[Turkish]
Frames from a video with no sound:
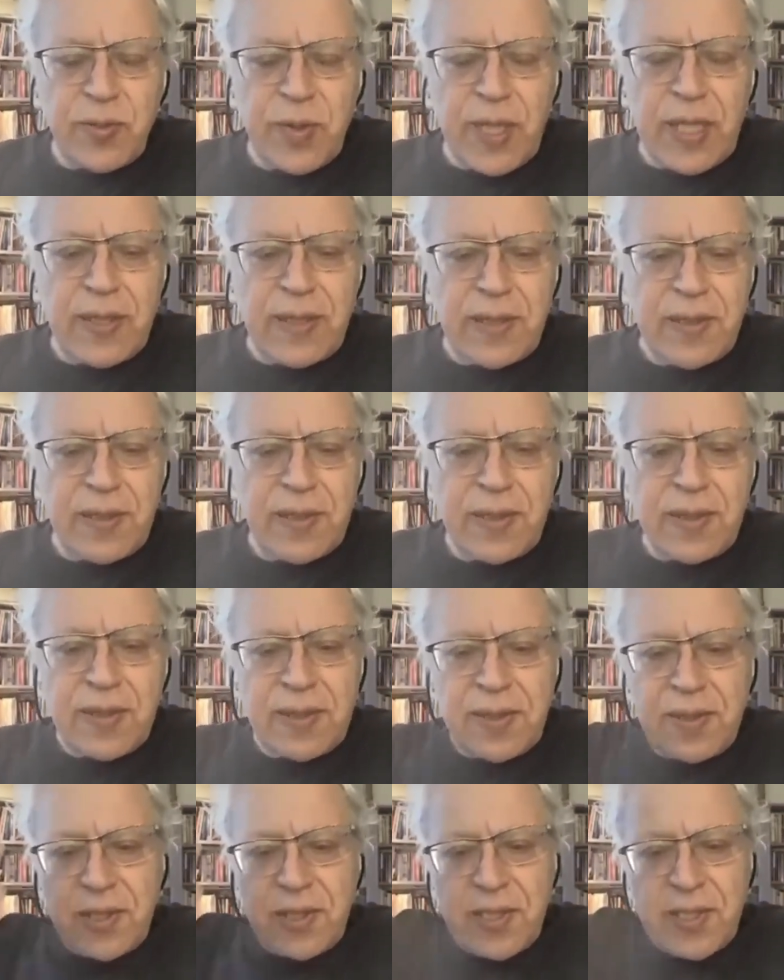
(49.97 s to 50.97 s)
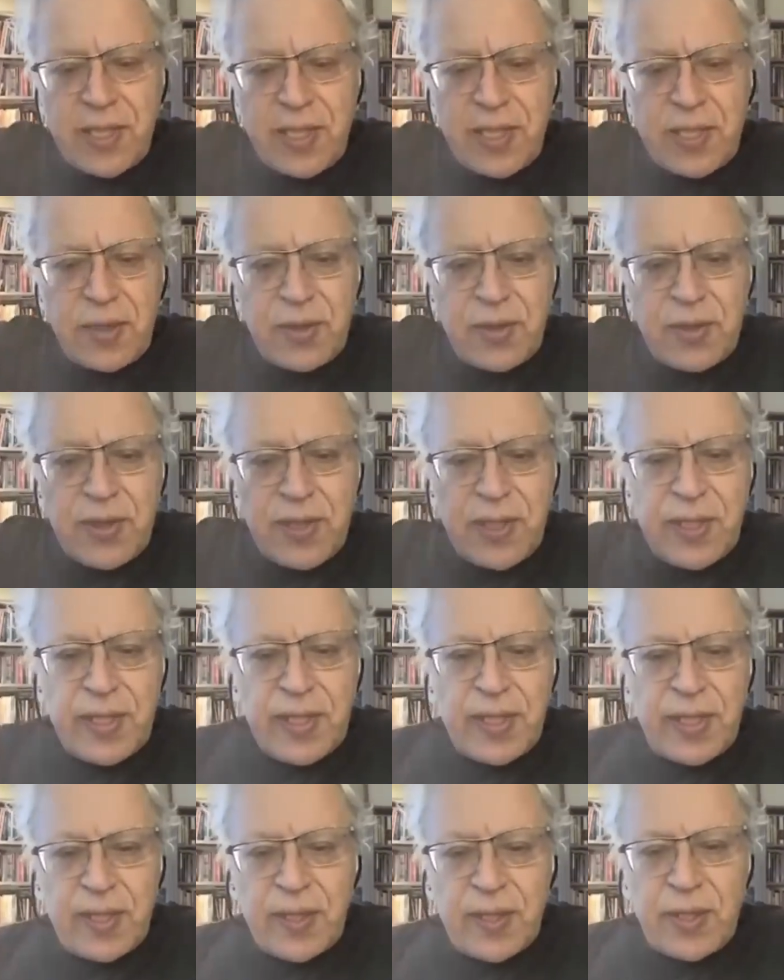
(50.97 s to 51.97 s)
Ben işte
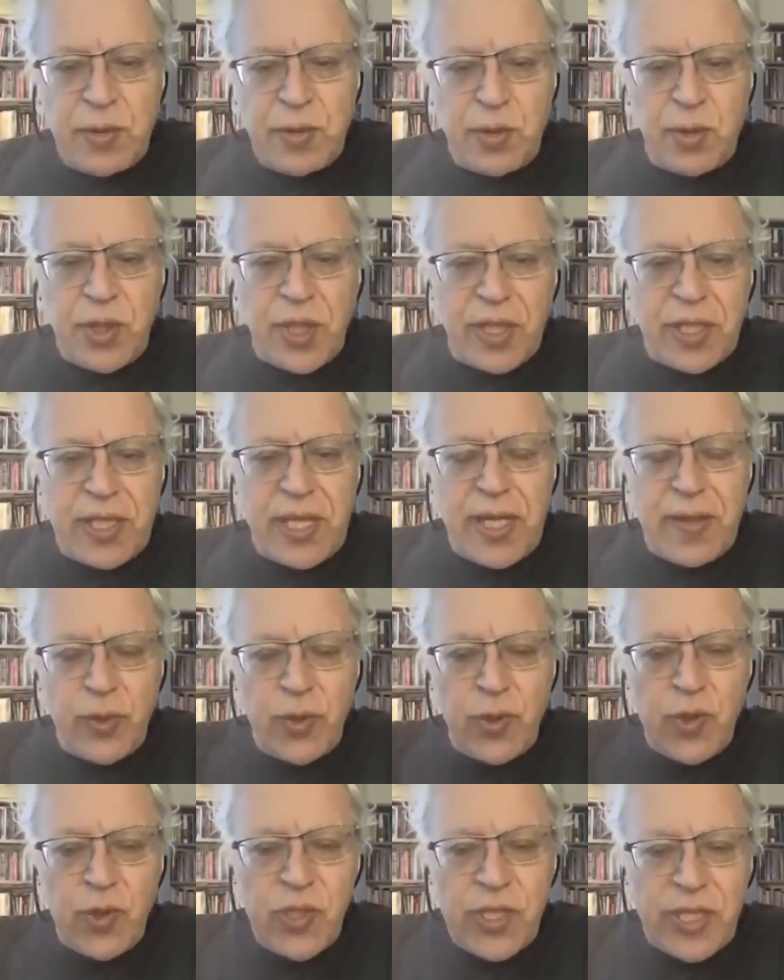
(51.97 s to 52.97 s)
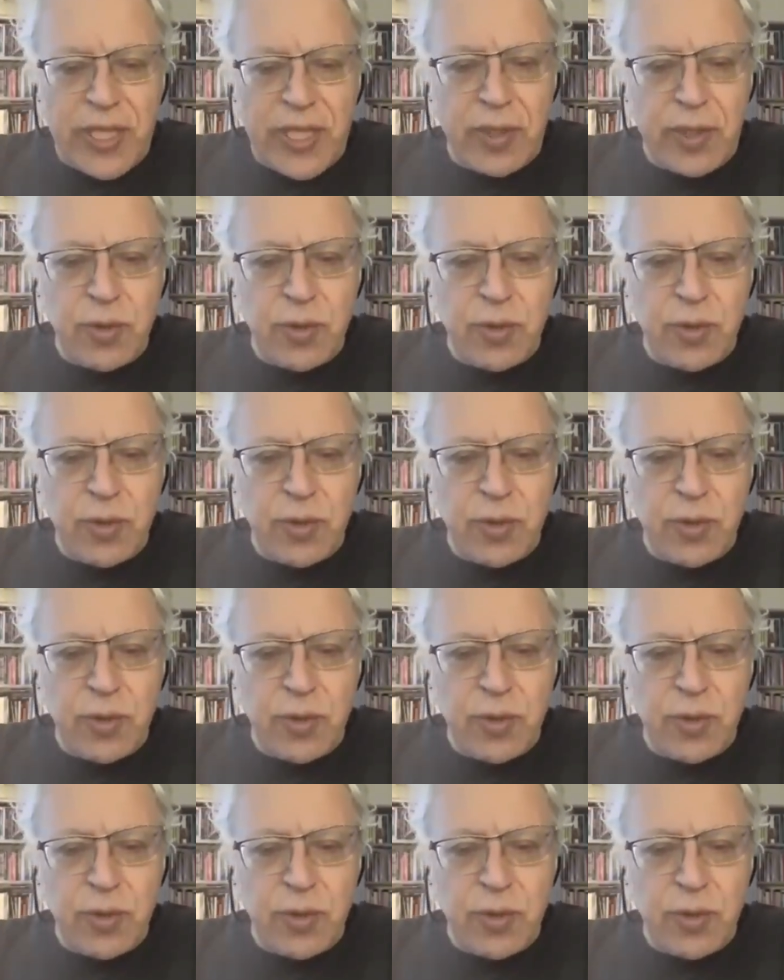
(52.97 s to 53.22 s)
dünyanın en büyük sarayı